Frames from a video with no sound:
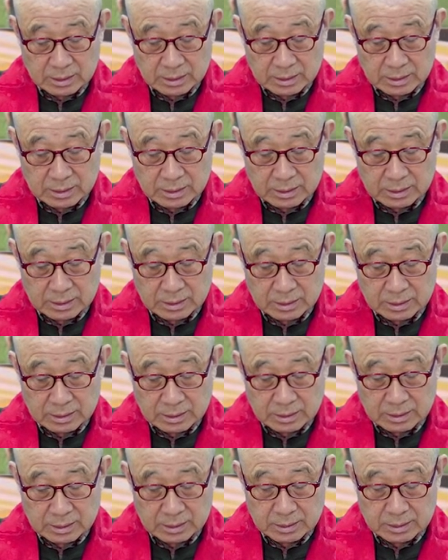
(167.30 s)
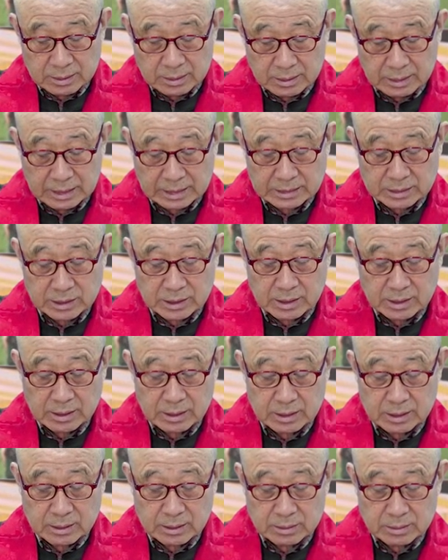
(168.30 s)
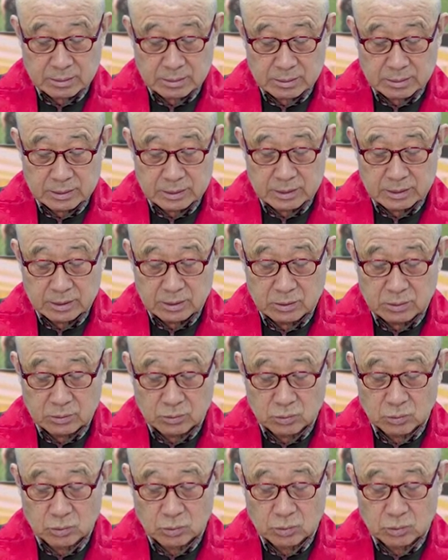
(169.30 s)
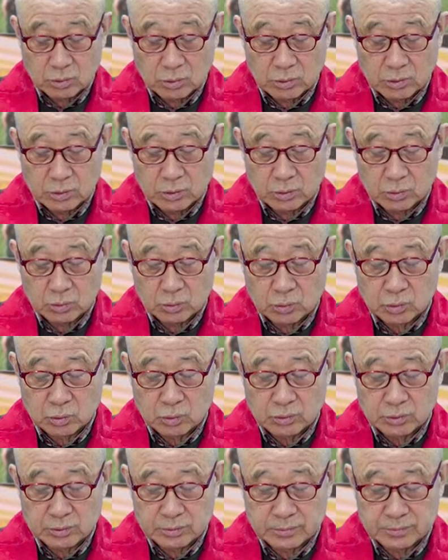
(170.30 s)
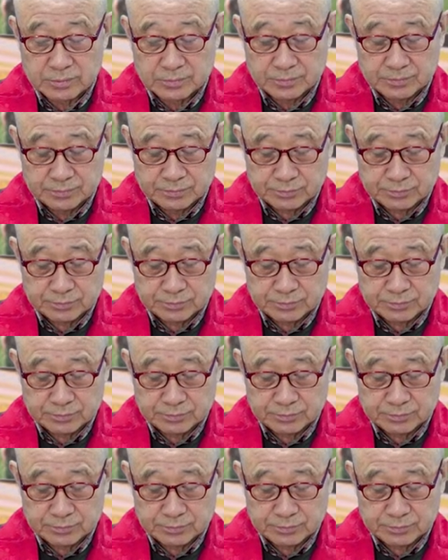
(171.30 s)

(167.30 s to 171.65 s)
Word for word: 에, 아시아인을 오히려 웃도는